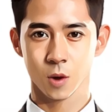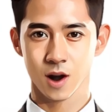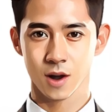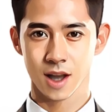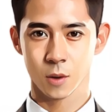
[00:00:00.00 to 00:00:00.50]
播
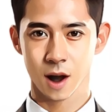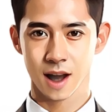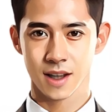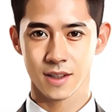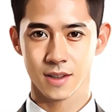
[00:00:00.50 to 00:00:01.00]
何立
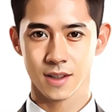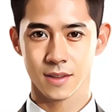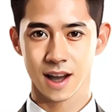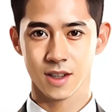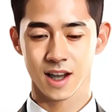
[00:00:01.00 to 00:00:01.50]
维，
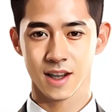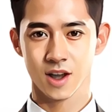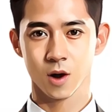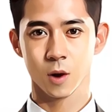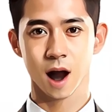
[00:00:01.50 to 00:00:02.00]
感谢您
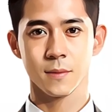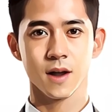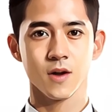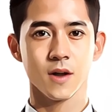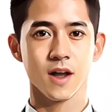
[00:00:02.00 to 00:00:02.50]
收看
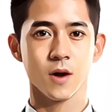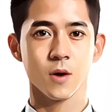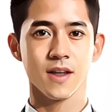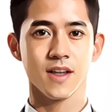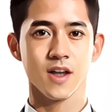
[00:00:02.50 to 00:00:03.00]
每日听
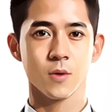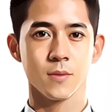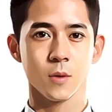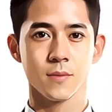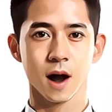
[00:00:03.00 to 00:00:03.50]
管理新
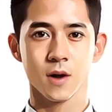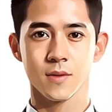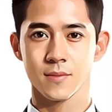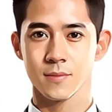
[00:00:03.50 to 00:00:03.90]
闻播报。